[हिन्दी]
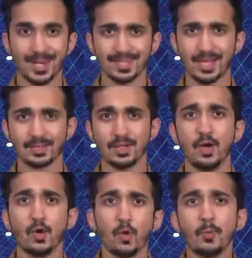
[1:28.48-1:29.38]
अर्थात
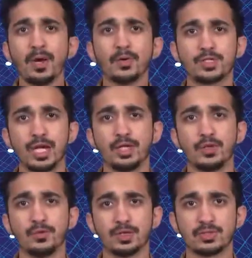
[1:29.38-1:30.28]
ऊपर उछाली
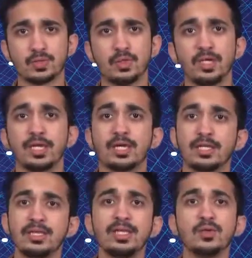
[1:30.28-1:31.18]
हुई वस्तु
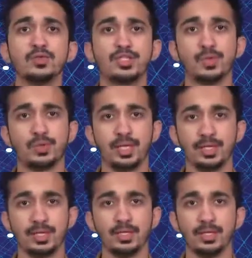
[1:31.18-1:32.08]
कितनी ऊंची
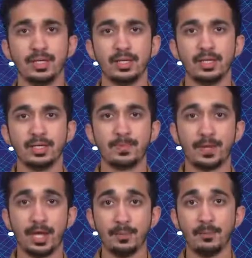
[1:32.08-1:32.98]
उठेगी ये
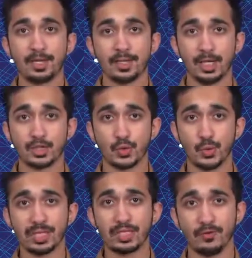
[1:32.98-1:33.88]
प्रारंभिक या
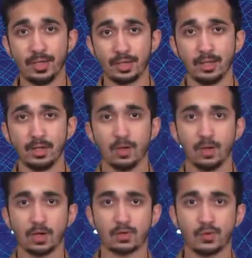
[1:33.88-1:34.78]
शुरुआती वेग
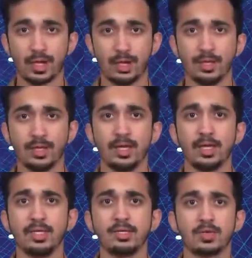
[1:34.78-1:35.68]
और त्वरण
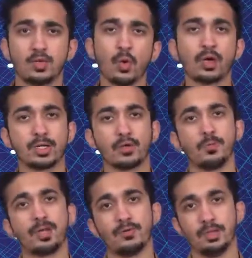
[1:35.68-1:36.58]
इन दो
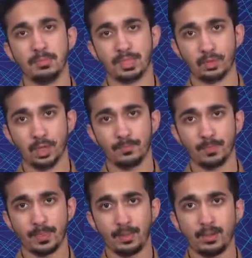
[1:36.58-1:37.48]
घटकों पर अवलंबित होगा
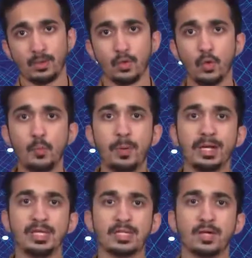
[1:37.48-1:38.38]
ऊपर